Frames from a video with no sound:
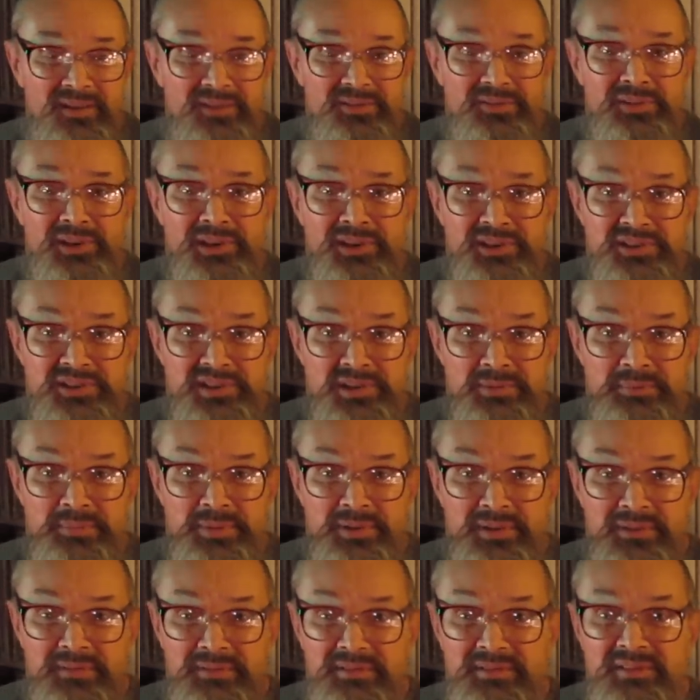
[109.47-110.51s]
Фрэнк
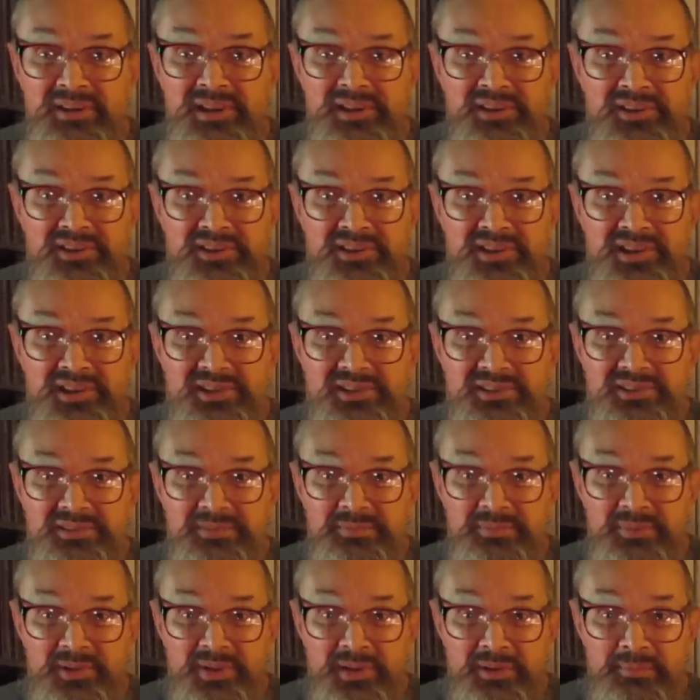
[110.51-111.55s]
Заппа, как гитарист,
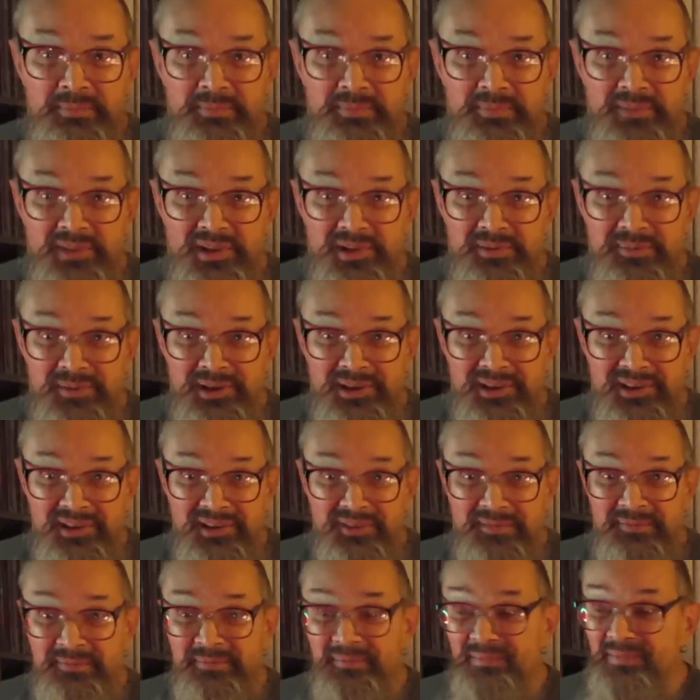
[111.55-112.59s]
да,
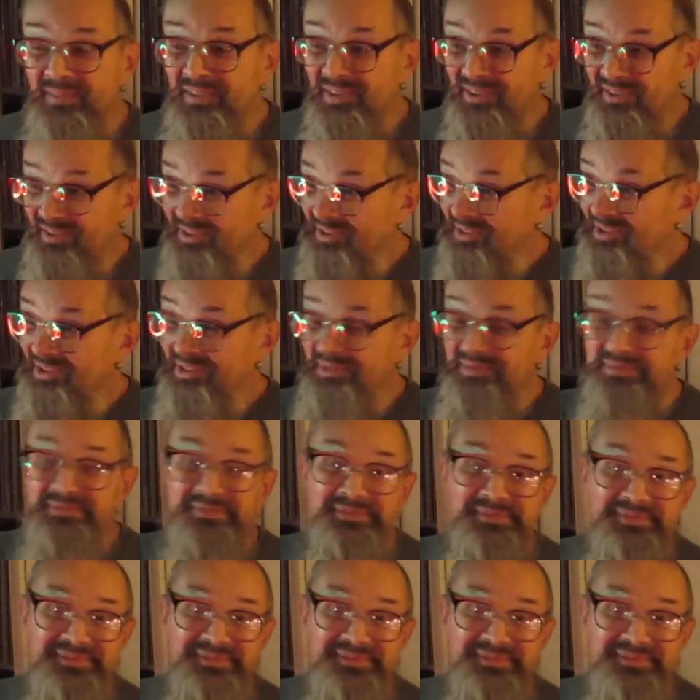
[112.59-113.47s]
нормально. Это